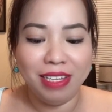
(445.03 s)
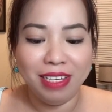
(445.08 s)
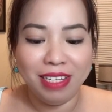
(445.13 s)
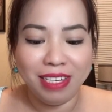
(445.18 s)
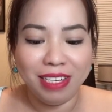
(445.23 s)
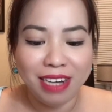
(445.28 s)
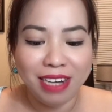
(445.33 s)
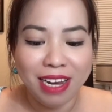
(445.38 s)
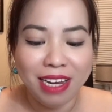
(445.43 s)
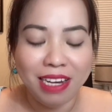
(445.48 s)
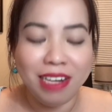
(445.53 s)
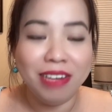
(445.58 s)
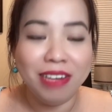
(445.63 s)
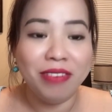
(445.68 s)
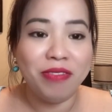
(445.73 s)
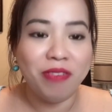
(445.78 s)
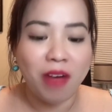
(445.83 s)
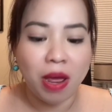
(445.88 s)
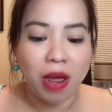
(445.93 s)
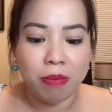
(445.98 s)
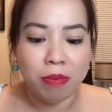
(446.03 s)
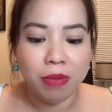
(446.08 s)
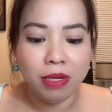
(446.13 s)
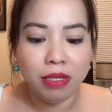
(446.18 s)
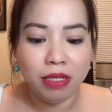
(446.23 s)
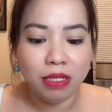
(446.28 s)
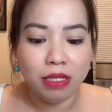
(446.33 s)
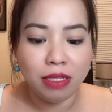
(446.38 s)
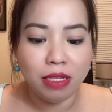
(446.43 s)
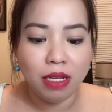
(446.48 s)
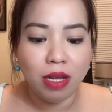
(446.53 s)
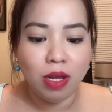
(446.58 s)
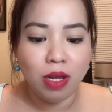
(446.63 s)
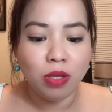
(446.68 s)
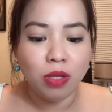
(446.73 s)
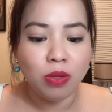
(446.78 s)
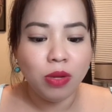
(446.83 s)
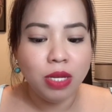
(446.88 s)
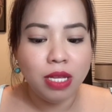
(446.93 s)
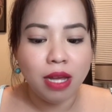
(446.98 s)
đi được vài bước
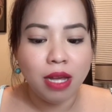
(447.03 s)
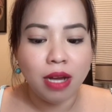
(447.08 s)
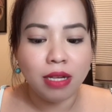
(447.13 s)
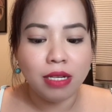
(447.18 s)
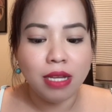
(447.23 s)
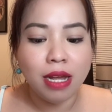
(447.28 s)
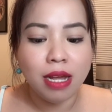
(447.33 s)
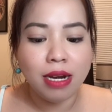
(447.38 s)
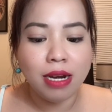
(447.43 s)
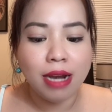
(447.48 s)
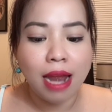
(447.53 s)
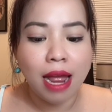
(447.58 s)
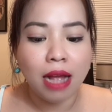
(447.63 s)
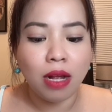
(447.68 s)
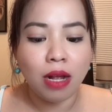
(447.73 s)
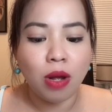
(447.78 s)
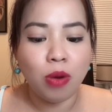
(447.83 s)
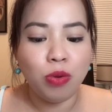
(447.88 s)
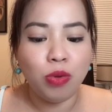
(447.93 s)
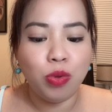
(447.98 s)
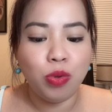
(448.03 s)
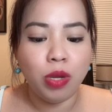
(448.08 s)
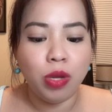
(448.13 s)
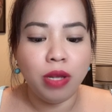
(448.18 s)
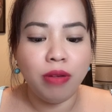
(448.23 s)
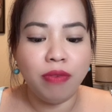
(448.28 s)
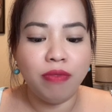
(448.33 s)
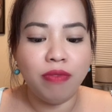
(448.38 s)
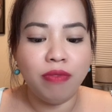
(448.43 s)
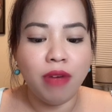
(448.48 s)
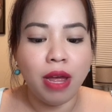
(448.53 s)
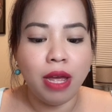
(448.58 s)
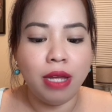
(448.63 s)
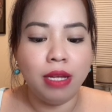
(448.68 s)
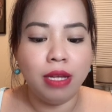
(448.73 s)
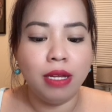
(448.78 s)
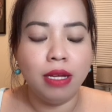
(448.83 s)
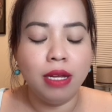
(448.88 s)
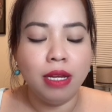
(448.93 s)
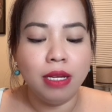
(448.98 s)
tôi chợt nhớ ra câu chuyện
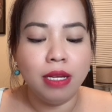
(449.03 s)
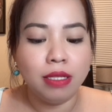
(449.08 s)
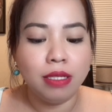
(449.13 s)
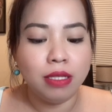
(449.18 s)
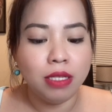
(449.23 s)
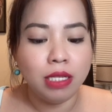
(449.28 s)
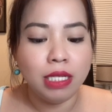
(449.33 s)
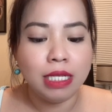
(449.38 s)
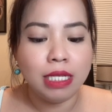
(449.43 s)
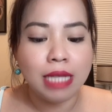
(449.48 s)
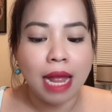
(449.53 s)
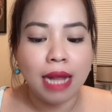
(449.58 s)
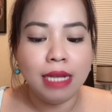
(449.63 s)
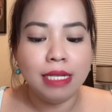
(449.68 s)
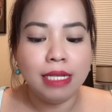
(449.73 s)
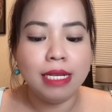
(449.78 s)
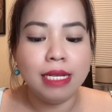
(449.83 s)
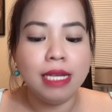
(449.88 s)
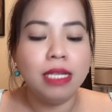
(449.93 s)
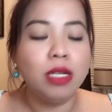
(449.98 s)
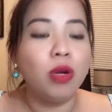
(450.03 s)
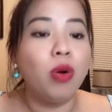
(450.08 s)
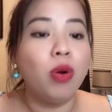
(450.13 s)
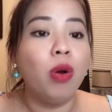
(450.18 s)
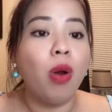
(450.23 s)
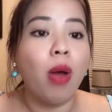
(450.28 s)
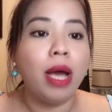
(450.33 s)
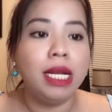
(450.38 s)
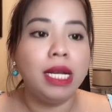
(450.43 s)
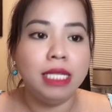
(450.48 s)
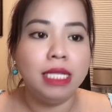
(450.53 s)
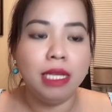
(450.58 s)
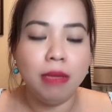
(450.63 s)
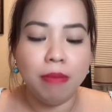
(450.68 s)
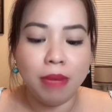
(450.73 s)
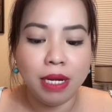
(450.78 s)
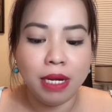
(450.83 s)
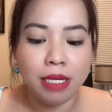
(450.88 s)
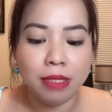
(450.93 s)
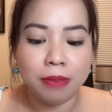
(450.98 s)
về sự tái sinh của loài
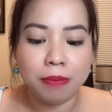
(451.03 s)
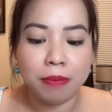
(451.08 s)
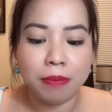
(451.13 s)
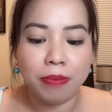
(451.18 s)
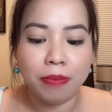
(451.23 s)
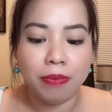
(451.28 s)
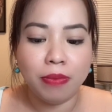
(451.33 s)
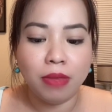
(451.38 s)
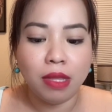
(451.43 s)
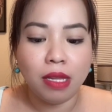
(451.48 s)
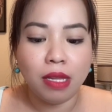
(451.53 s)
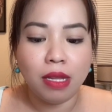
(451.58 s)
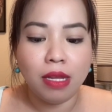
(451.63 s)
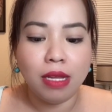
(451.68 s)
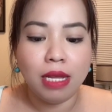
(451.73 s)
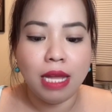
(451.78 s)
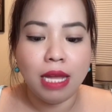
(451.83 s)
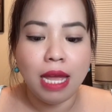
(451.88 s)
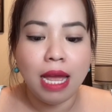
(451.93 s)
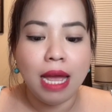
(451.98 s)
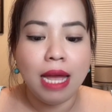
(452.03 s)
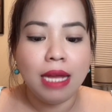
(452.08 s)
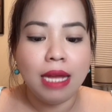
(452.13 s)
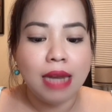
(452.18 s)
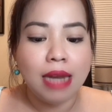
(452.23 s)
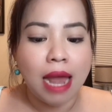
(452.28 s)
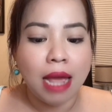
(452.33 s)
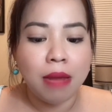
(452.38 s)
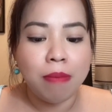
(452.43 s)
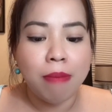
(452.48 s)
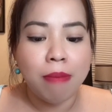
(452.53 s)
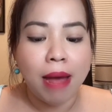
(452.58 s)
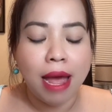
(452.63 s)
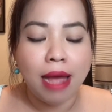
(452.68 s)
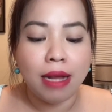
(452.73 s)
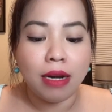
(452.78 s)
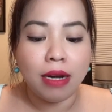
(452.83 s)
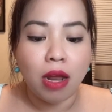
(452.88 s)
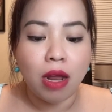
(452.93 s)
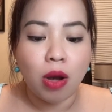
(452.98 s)
chim ưng đại
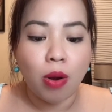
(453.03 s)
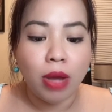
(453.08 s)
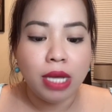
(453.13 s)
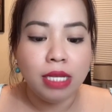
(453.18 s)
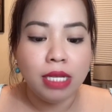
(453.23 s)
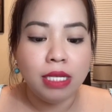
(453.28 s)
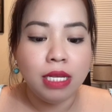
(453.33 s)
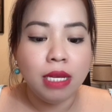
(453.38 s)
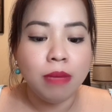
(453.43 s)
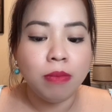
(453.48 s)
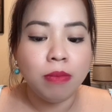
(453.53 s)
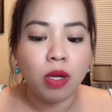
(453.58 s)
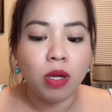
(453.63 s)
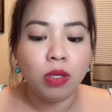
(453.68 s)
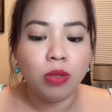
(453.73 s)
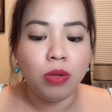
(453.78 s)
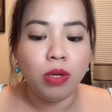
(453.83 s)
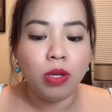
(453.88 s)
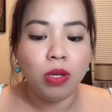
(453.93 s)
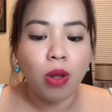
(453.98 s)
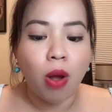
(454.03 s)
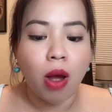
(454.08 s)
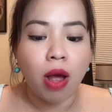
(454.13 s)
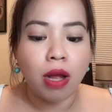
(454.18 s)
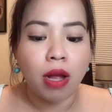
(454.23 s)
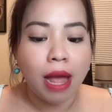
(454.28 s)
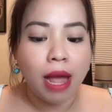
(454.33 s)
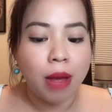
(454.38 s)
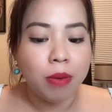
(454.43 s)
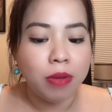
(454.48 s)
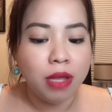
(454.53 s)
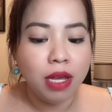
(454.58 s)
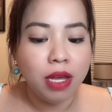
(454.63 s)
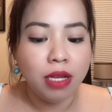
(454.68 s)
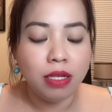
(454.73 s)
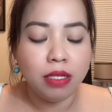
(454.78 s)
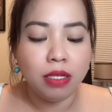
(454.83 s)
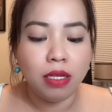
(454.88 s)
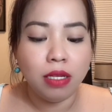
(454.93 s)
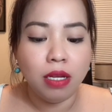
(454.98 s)
bàng là loài chim có tuổi thọ cao
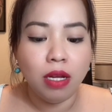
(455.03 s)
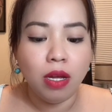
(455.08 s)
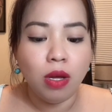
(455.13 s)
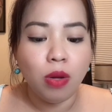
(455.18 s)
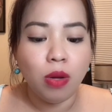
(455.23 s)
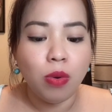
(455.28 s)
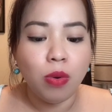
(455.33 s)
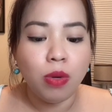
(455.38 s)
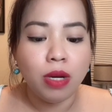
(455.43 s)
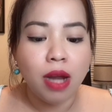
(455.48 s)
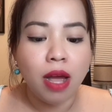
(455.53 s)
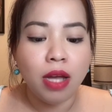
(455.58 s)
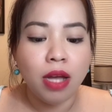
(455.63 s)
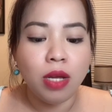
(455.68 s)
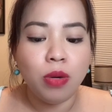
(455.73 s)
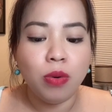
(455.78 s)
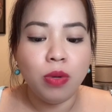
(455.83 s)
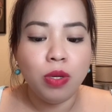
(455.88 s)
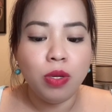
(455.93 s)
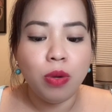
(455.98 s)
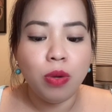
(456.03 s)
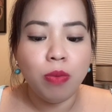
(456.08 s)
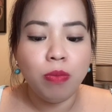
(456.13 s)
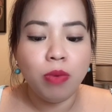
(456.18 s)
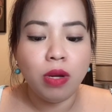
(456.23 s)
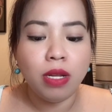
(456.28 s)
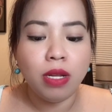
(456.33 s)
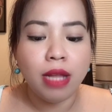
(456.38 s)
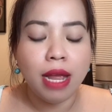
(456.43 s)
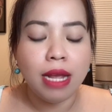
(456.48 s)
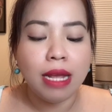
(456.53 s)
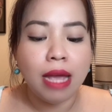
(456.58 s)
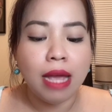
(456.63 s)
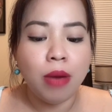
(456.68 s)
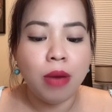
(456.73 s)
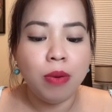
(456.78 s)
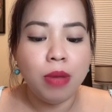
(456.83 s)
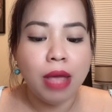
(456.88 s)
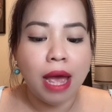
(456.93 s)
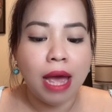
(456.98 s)
nhất Cuộc đời của chúng có thể
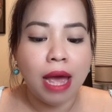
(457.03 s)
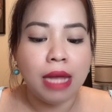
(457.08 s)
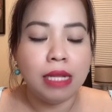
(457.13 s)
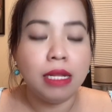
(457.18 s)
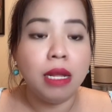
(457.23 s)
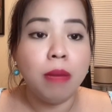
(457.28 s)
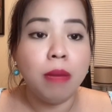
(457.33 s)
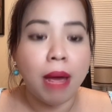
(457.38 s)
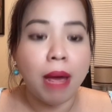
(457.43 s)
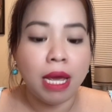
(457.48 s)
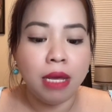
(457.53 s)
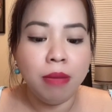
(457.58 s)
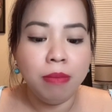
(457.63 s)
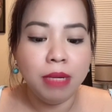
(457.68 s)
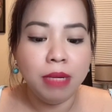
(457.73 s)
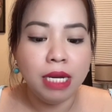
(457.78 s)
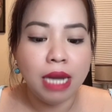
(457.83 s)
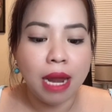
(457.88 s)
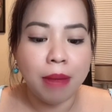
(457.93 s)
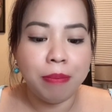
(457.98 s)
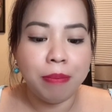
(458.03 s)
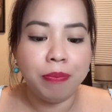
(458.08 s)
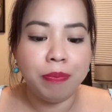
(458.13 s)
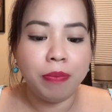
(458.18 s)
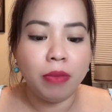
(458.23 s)
kéo dài tới 70 năm,